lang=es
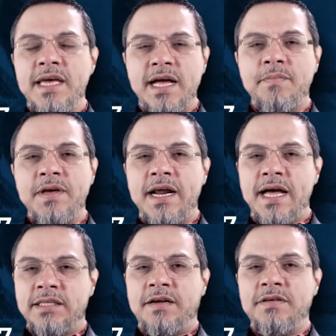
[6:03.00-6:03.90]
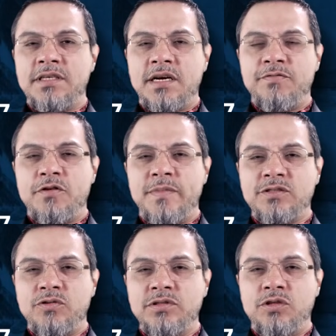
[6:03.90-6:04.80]
y cambiar a través de
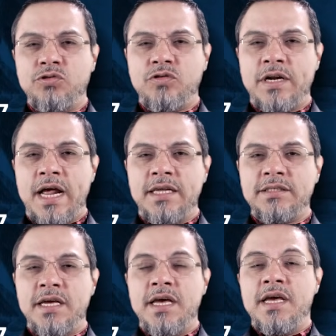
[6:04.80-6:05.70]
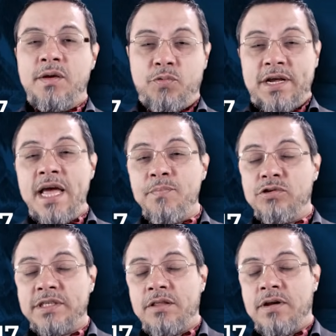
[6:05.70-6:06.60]
reformas constitucionales, y porque ha
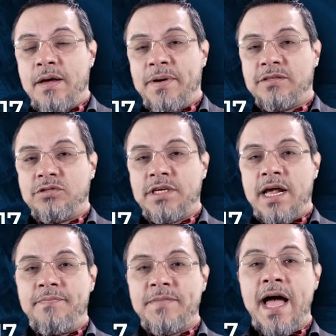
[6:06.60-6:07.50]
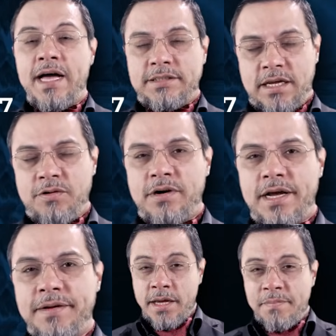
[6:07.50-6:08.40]
impulsado la paz social hasta
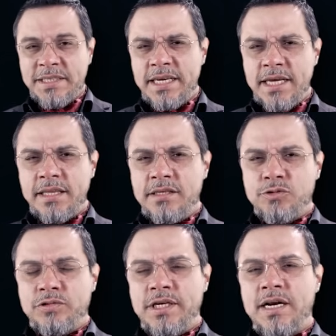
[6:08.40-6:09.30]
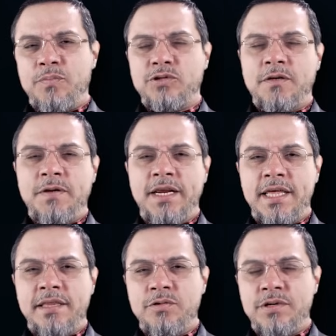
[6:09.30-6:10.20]
ahora. Más allá de discutir la posibilidad de